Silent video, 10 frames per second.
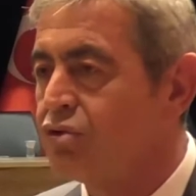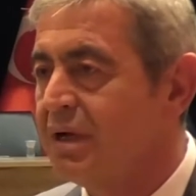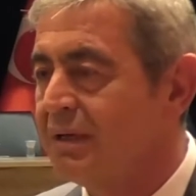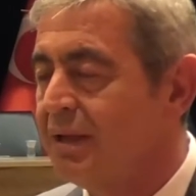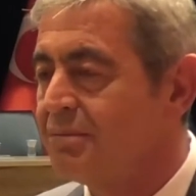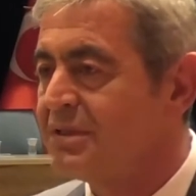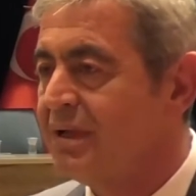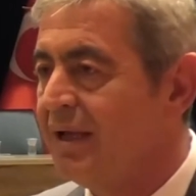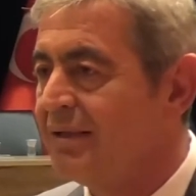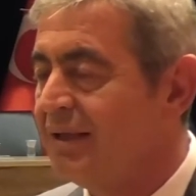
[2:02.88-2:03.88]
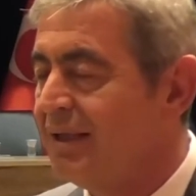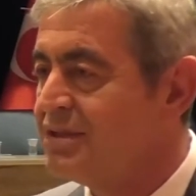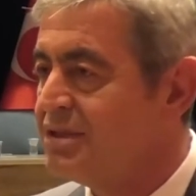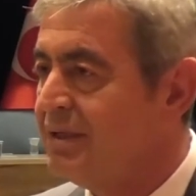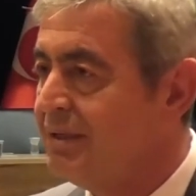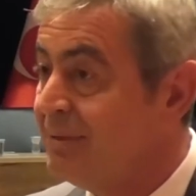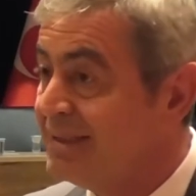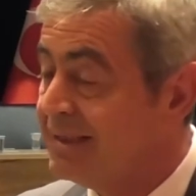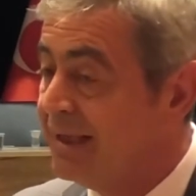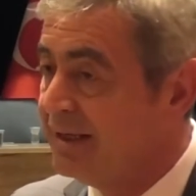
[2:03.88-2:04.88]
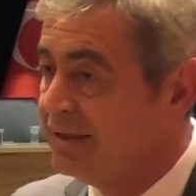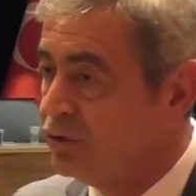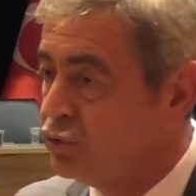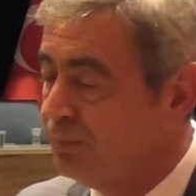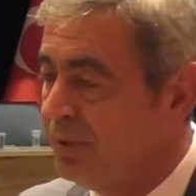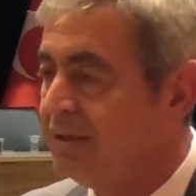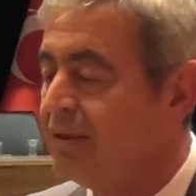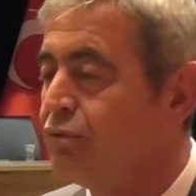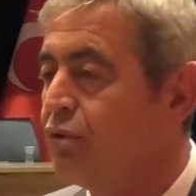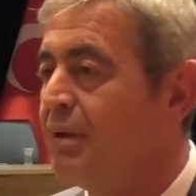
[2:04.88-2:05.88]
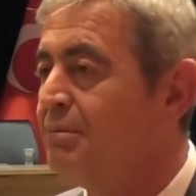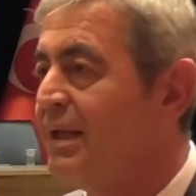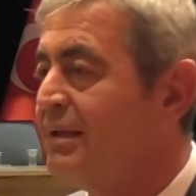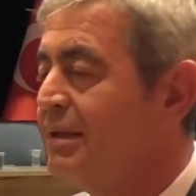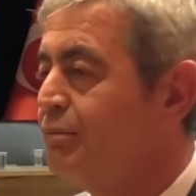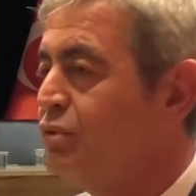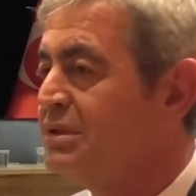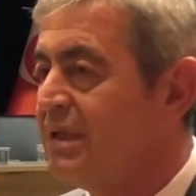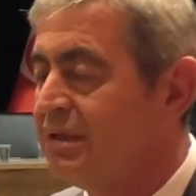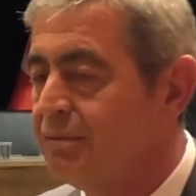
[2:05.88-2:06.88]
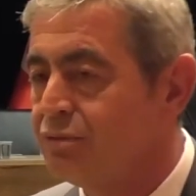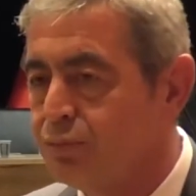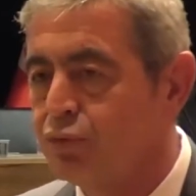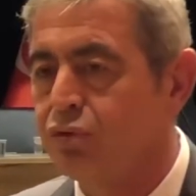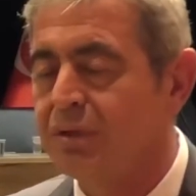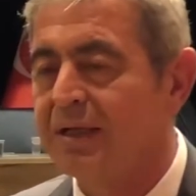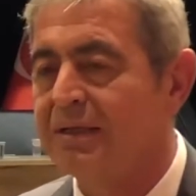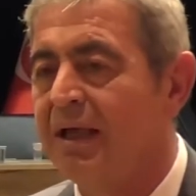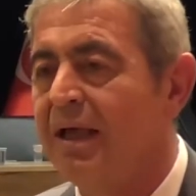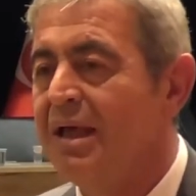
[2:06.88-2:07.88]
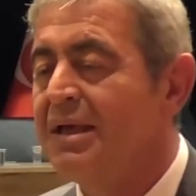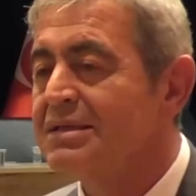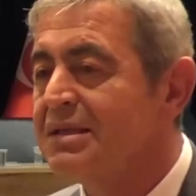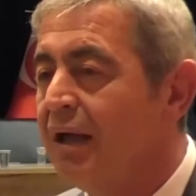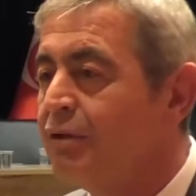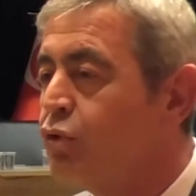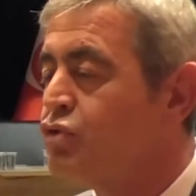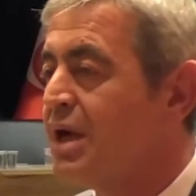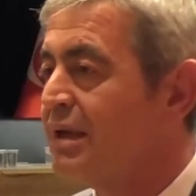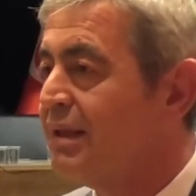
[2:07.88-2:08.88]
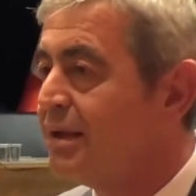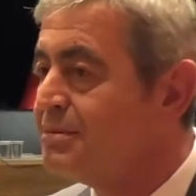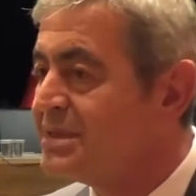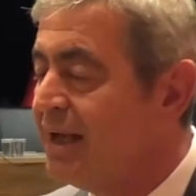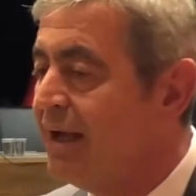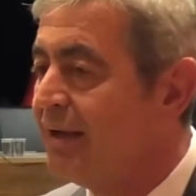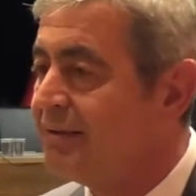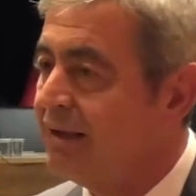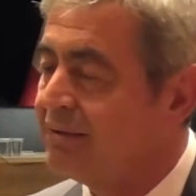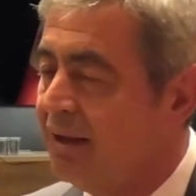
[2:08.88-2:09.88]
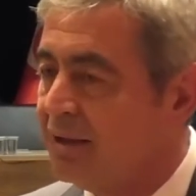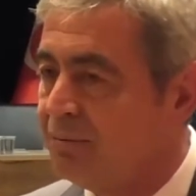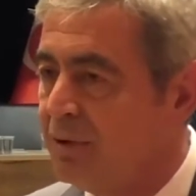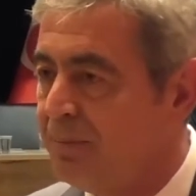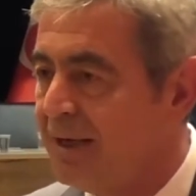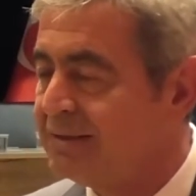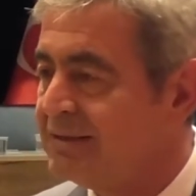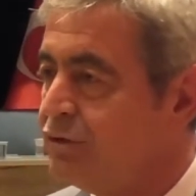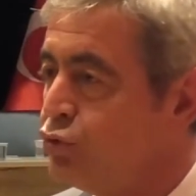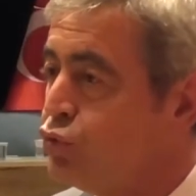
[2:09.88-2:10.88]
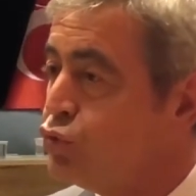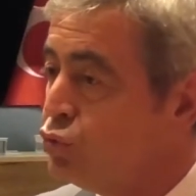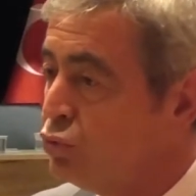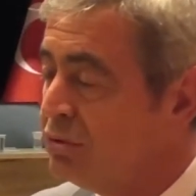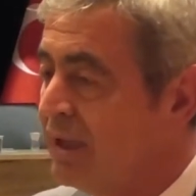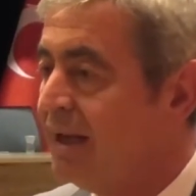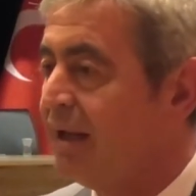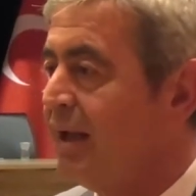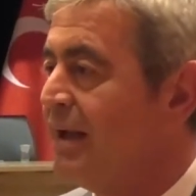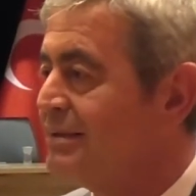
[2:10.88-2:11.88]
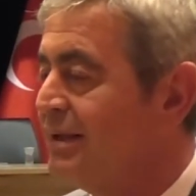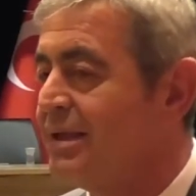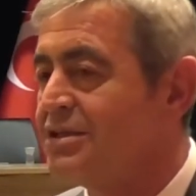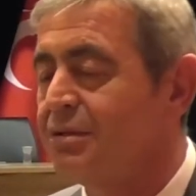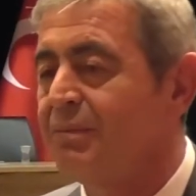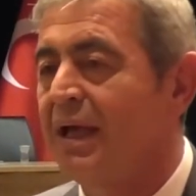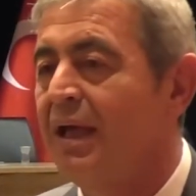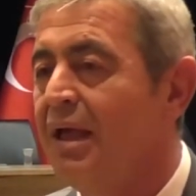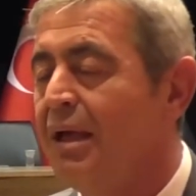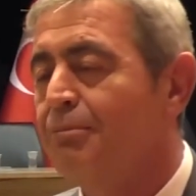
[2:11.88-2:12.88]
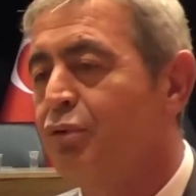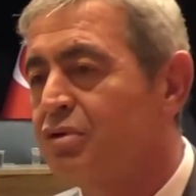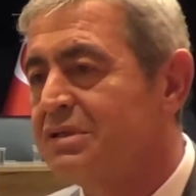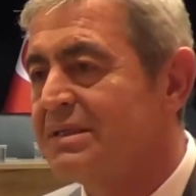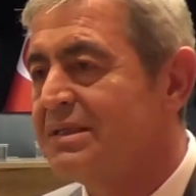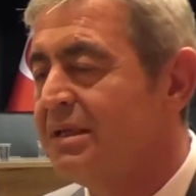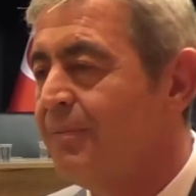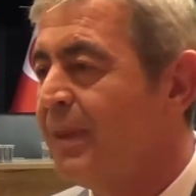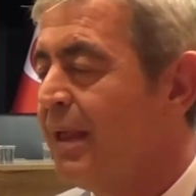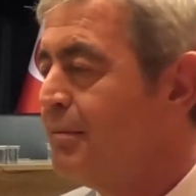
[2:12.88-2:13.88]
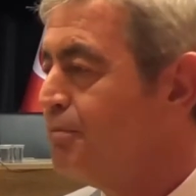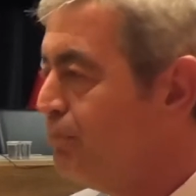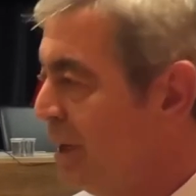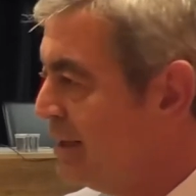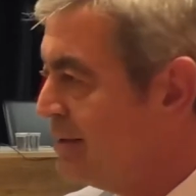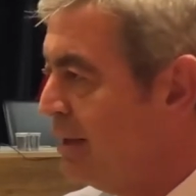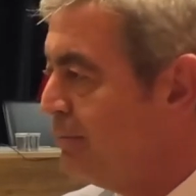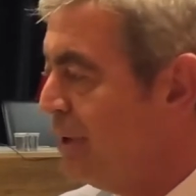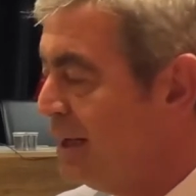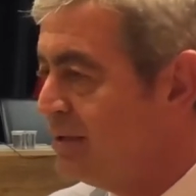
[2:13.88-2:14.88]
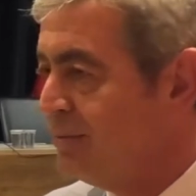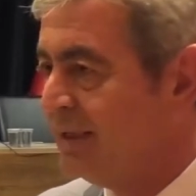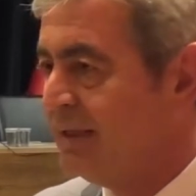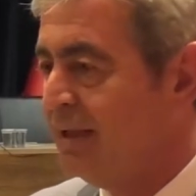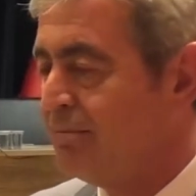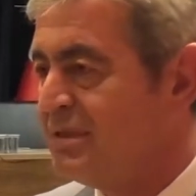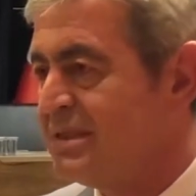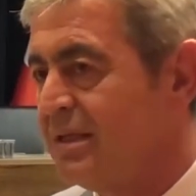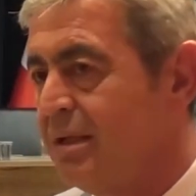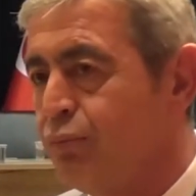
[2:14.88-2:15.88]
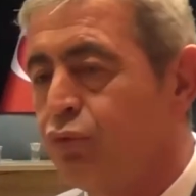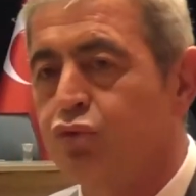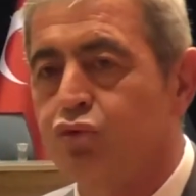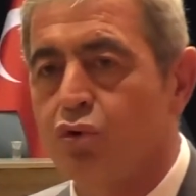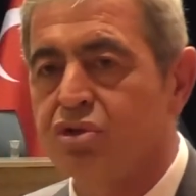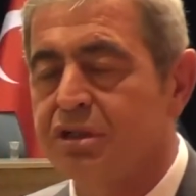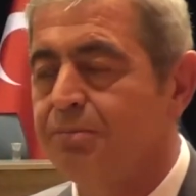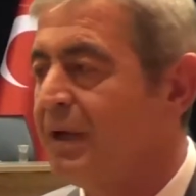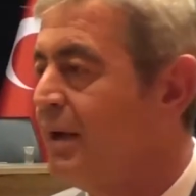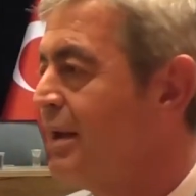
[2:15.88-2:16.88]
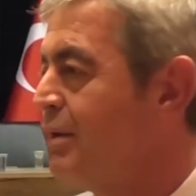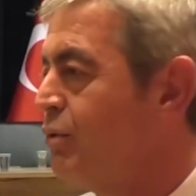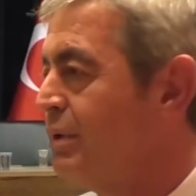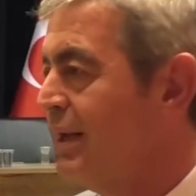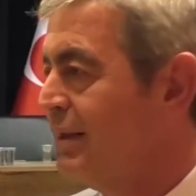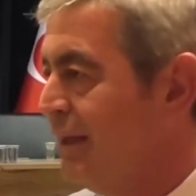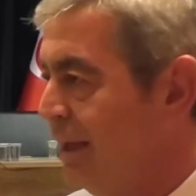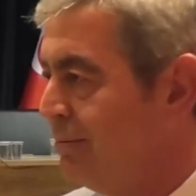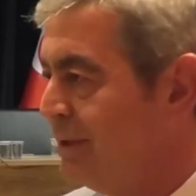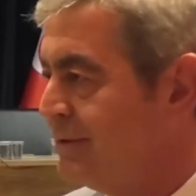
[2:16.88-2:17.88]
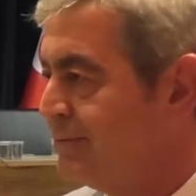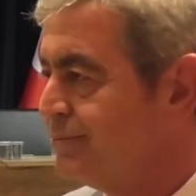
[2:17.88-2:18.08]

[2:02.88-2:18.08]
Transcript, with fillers: ocaklarımızın hayata geçirilmesi gerektiği şu pandemi dönemlerinde bunu hissettiğimiz bu günlerde sağlık ocaklarımıza Adalet Kalkınma Partisi'nin küçülterek hayata geçirme projesi bana da partime de bize de bugün çok şık bir karar olarak gelmedi.